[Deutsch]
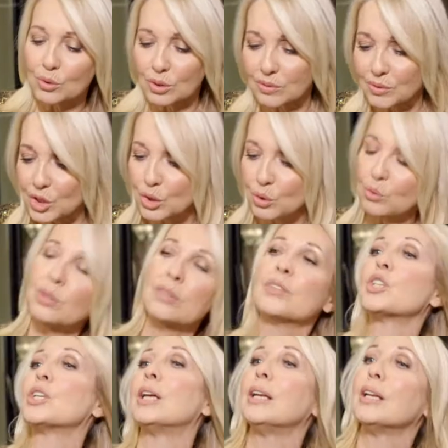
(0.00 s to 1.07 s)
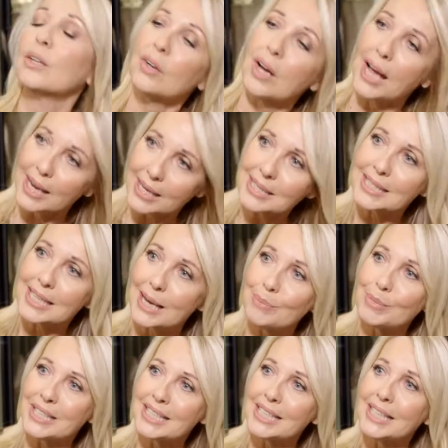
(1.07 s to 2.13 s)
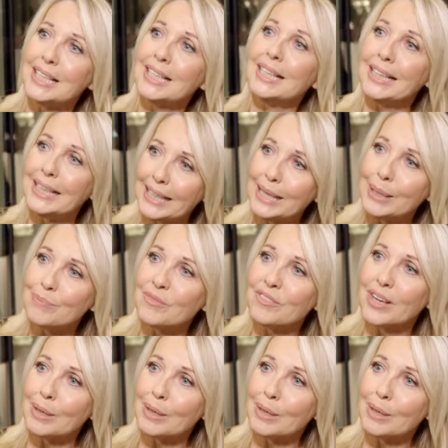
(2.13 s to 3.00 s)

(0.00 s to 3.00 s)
und zwischendurch wahrscheinlich auch einsames Leben,